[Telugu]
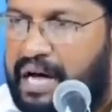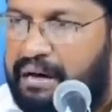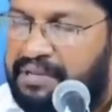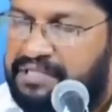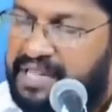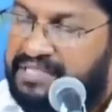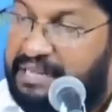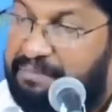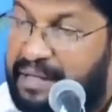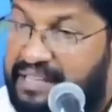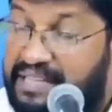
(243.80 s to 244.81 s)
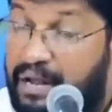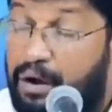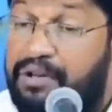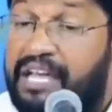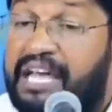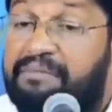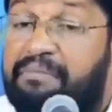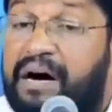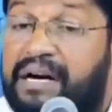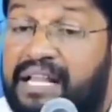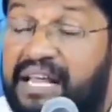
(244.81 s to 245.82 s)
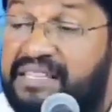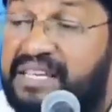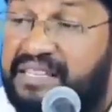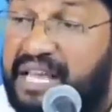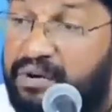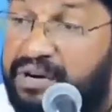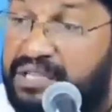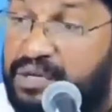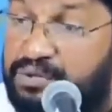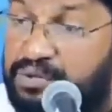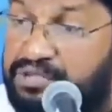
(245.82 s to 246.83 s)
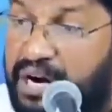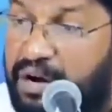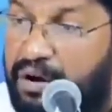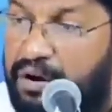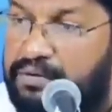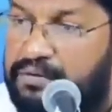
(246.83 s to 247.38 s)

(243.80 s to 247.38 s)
ఆమె చేసే ప్రార్థనలో ఏ మాటలైతే దేవుడు ఎదురు చూశాడో